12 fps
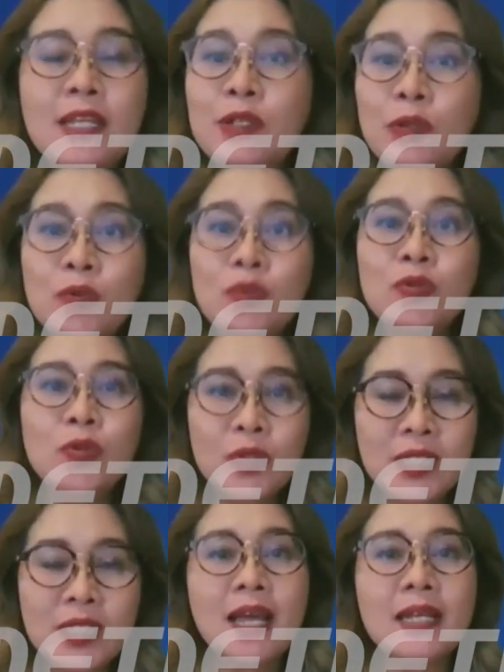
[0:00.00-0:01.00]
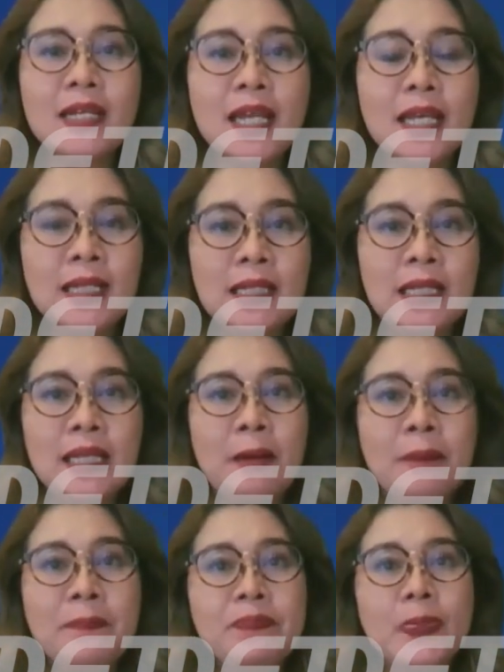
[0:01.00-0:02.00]
Dan di ujungnya iya, Ibu Elsa itu India.
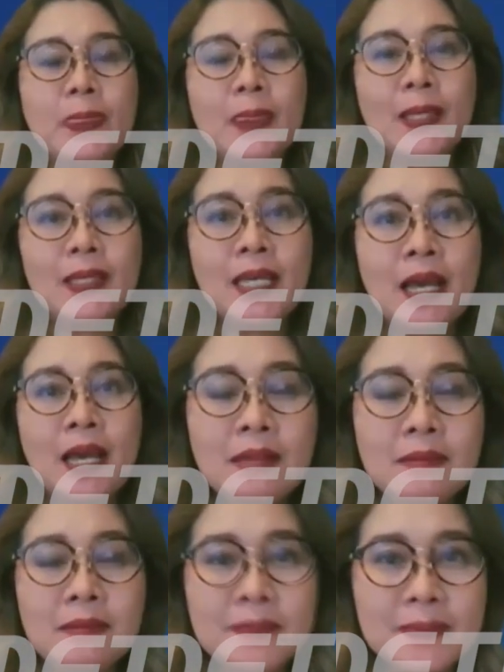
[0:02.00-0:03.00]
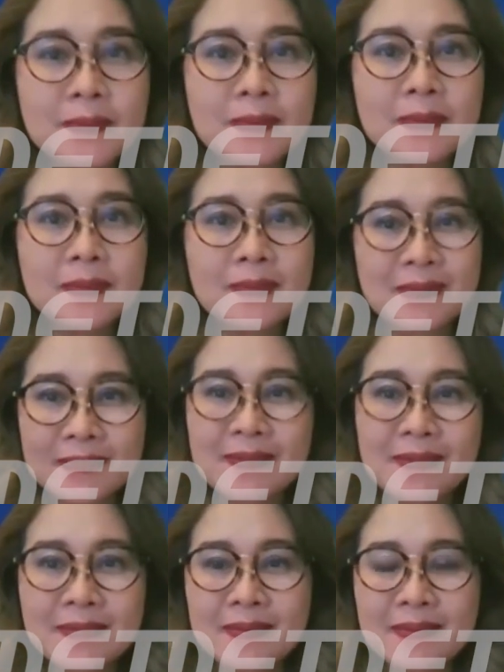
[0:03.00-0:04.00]
menjadi harapan ya. kita bersama ya Bu
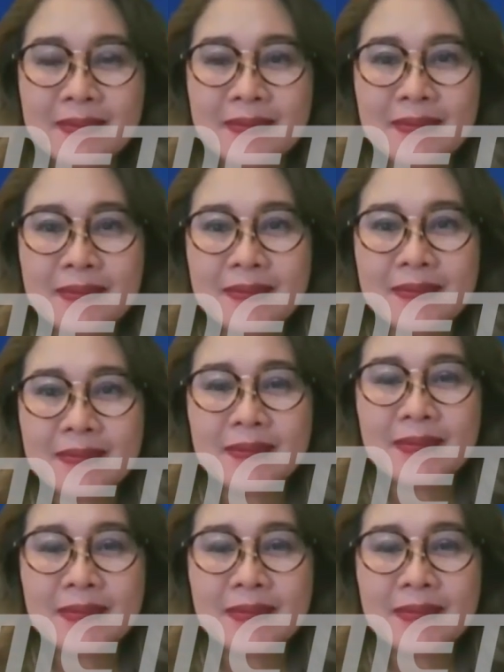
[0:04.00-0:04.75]
Elsa dan juga Pak